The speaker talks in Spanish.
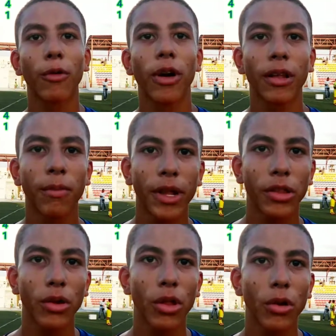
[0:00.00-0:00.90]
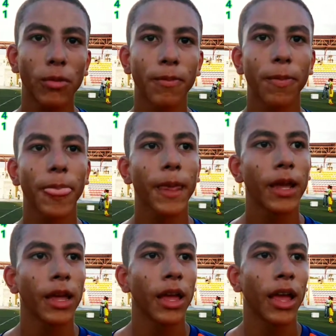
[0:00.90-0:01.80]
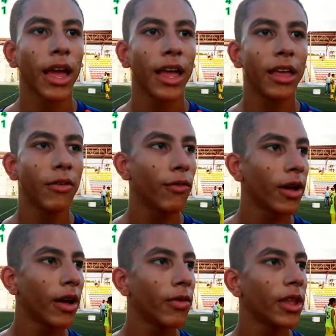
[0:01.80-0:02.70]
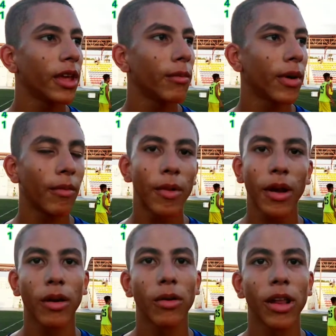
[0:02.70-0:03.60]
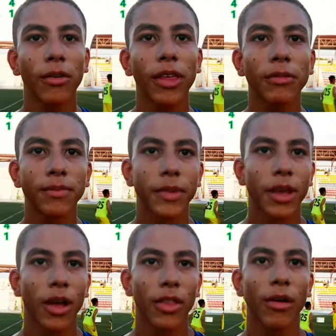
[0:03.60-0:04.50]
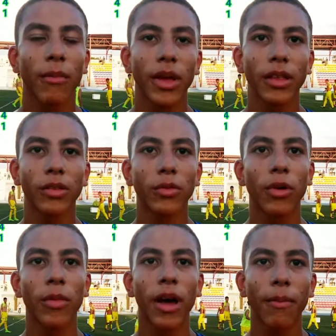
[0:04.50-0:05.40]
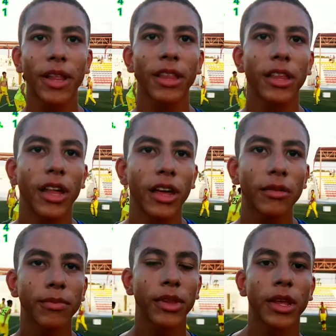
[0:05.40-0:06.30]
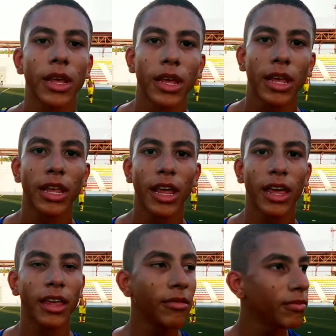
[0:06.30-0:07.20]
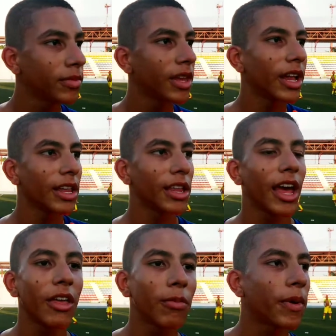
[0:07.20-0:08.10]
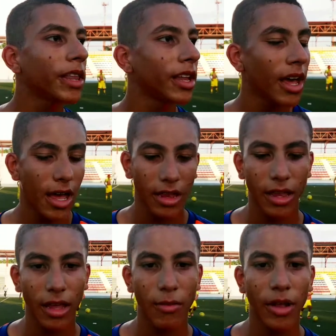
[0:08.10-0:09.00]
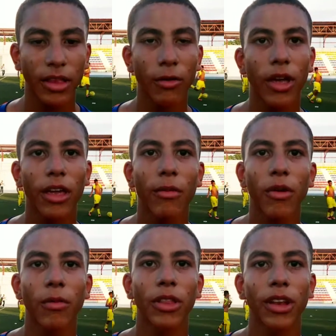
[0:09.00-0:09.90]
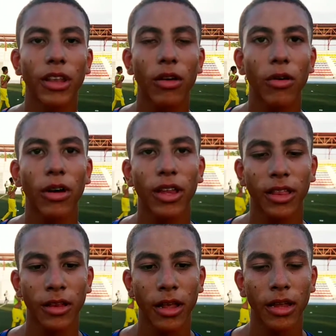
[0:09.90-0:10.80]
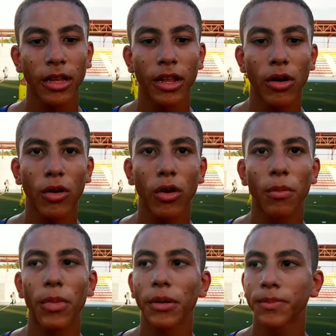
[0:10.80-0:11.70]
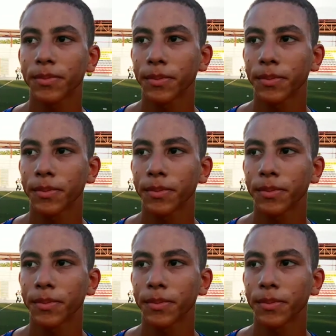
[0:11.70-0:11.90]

jugar Preso Ordojo, que ahí fue donde más me marcó la vida, donde más me tuve más aprendizaje. Y de aquí, gracias a ellos, pasé a este, este buen equipo como Atlético, Digo Colombia.